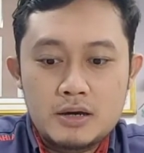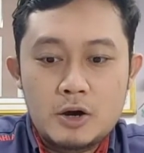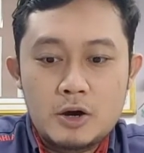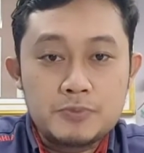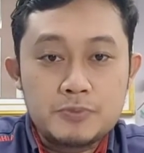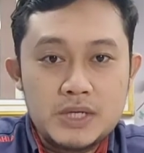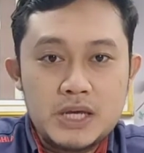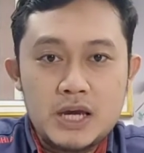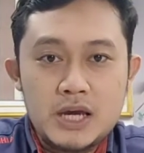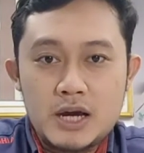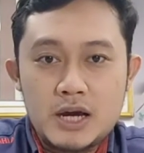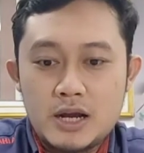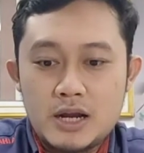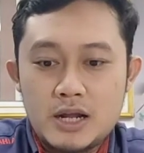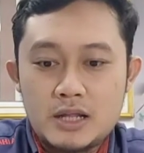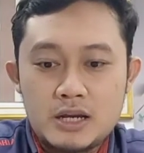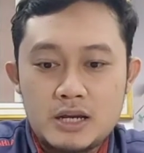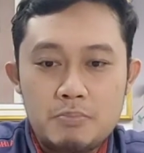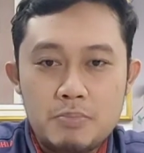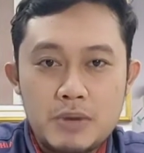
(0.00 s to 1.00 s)
opsi ya,
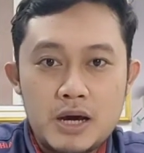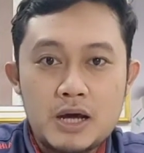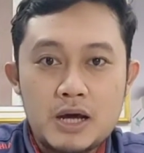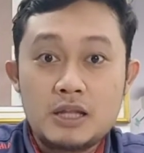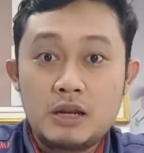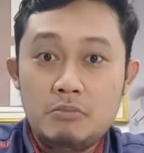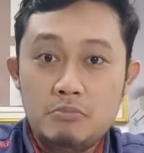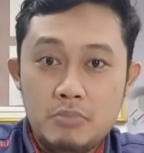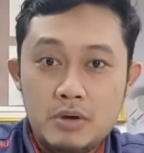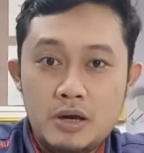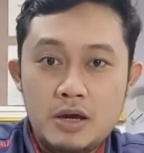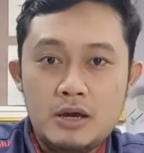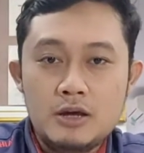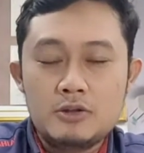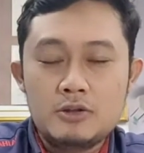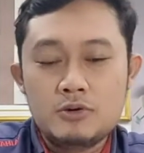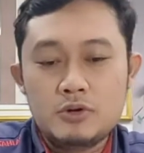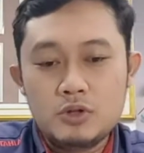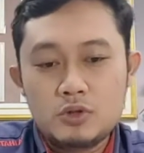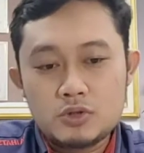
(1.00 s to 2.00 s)
ada trip A, trip B
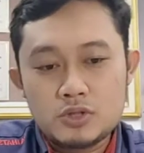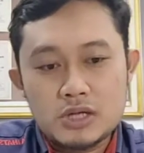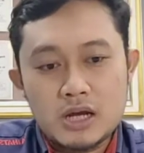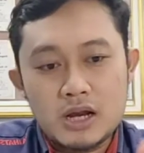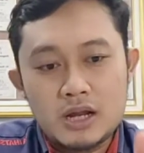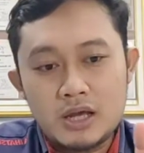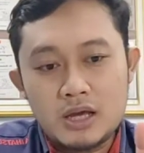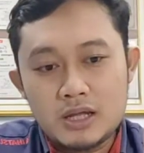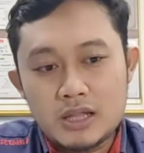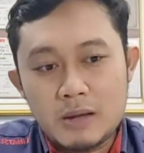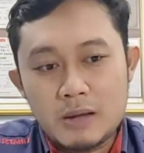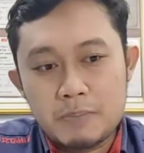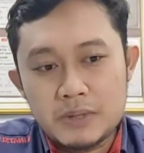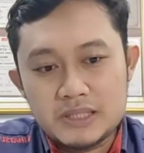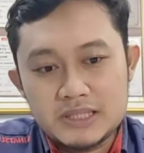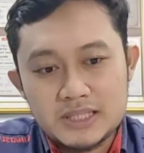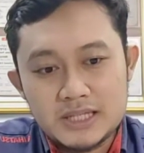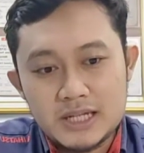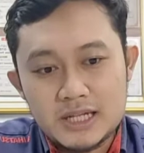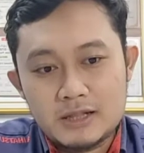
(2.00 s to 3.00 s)
gitu. Itu sekali kita
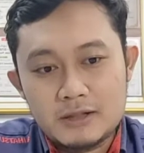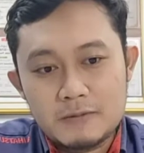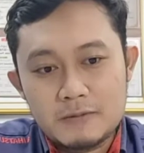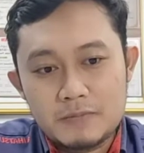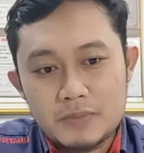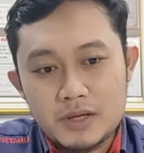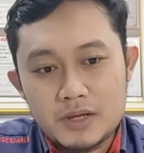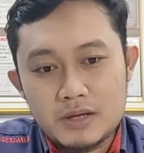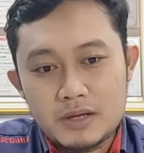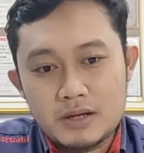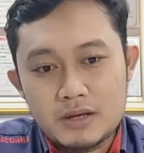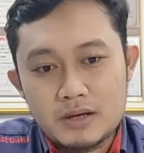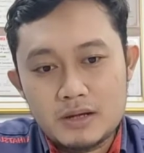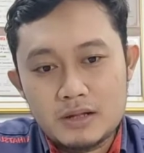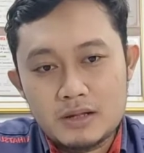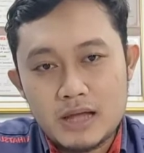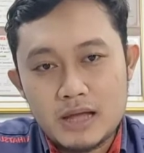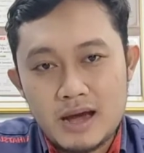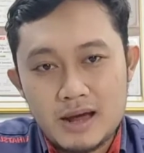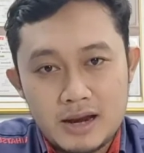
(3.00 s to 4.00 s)
pencet
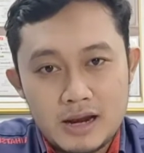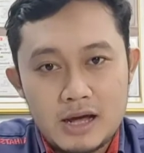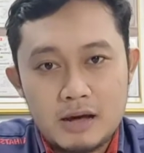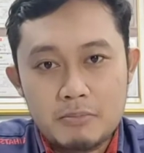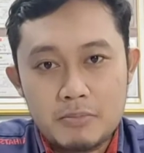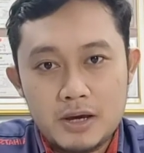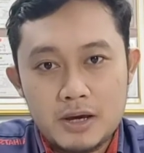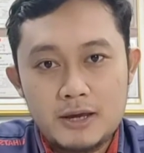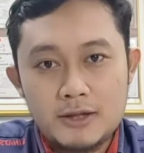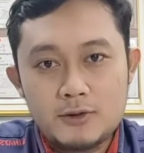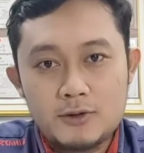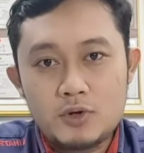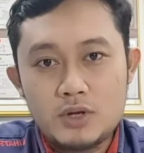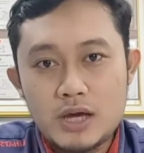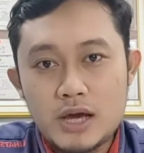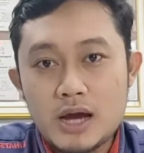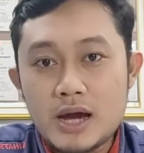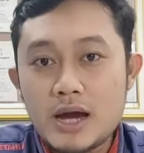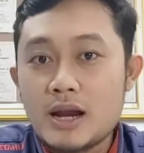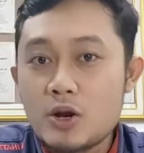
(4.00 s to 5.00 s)
tahan lama gitu
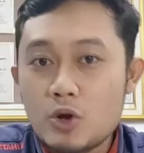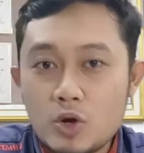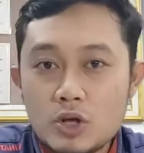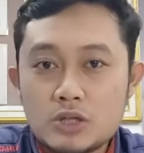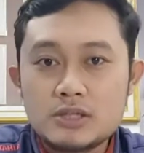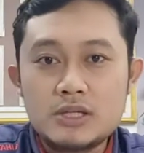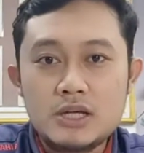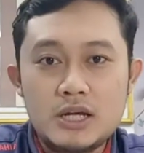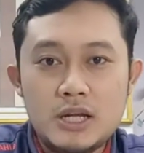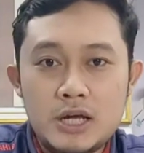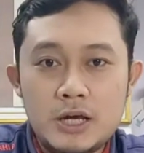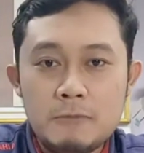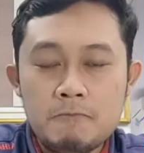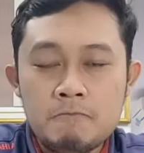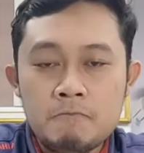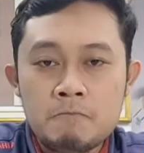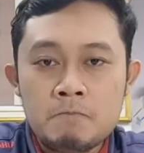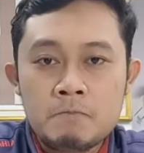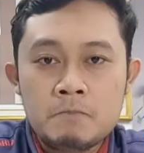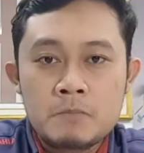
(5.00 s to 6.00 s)
dia akan nol sendiri.
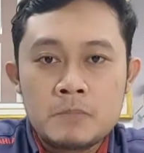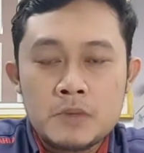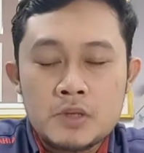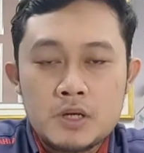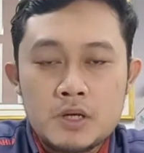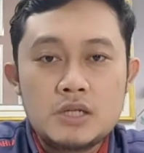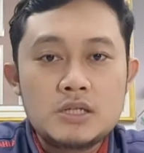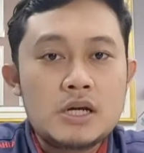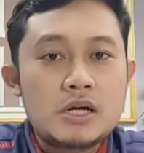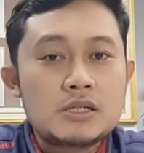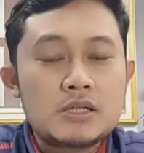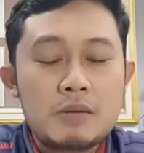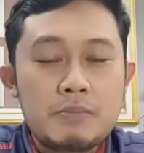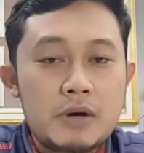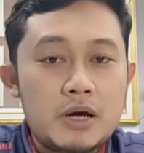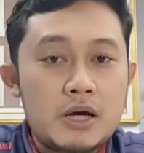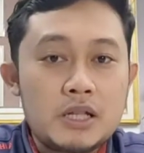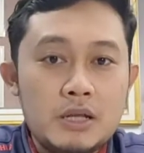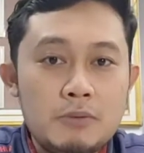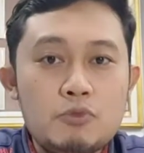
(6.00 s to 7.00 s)
Jadi jangan
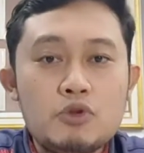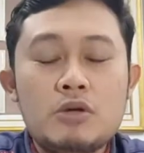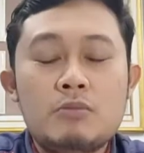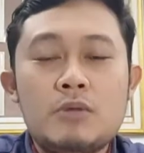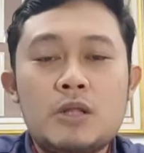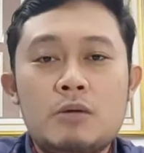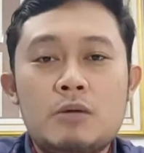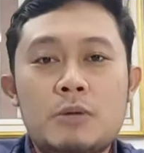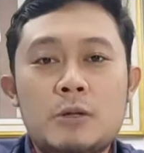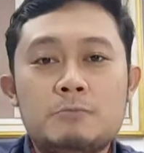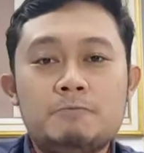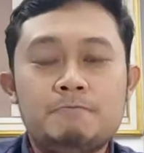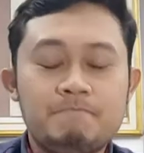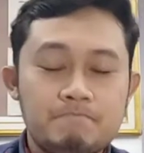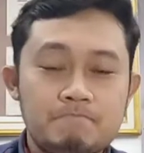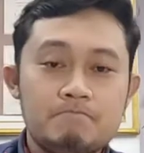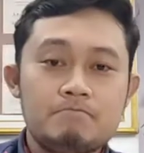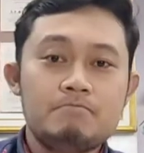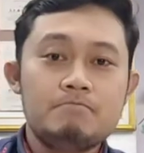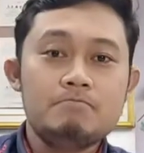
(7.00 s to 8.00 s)
sampai ketipu teman-teman
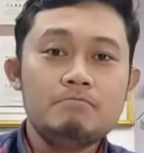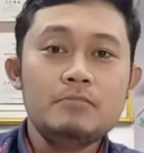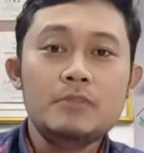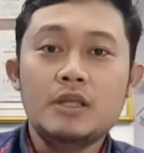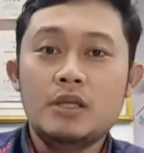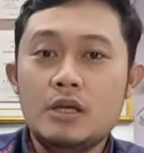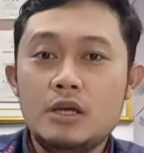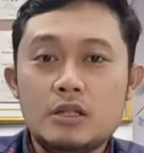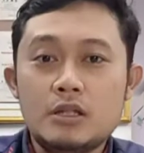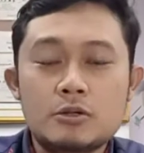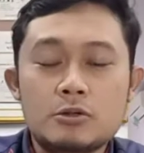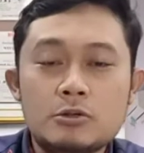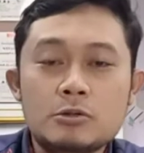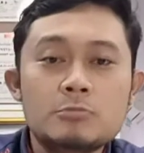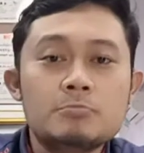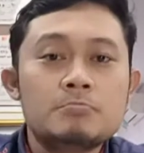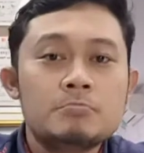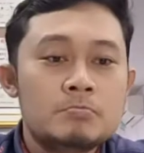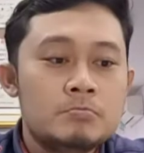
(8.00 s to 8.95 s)
gitu.